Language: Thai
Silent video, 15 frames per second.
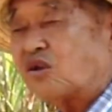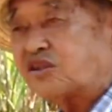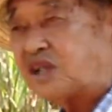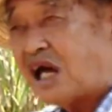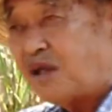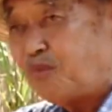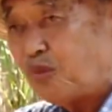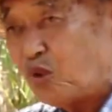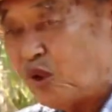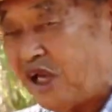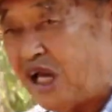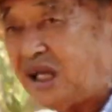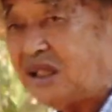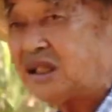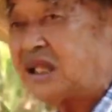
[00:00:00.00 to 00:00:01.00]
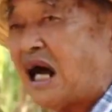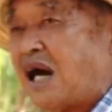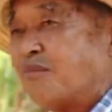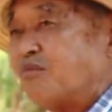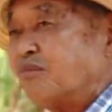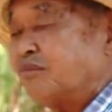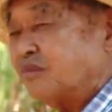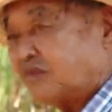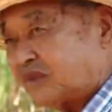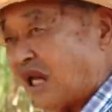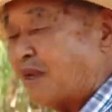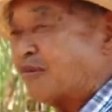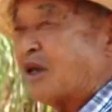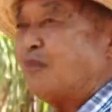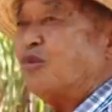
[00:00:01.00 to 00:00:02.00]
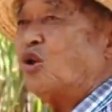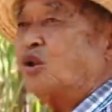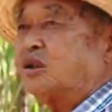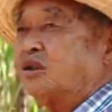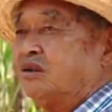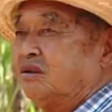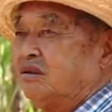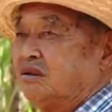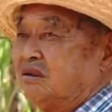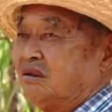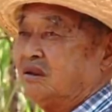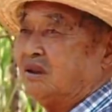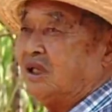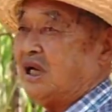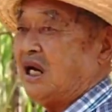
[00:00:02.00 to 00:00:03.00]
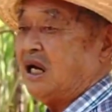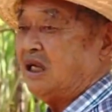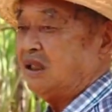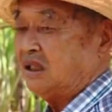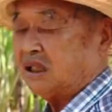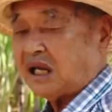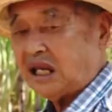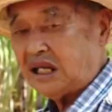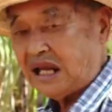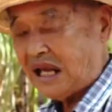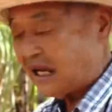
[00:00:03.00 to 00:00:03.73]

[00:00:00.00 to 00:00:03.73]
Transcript: ต้องใส่ปุ๋ยให้ตามตามกำหนดนะขั้น